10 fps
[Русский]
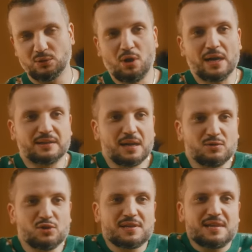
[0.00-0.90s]
Ну как так?
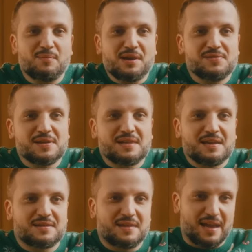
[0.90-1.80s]
Ну это самая
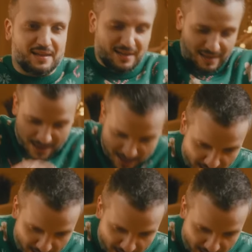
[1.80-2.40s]
известная сцена, это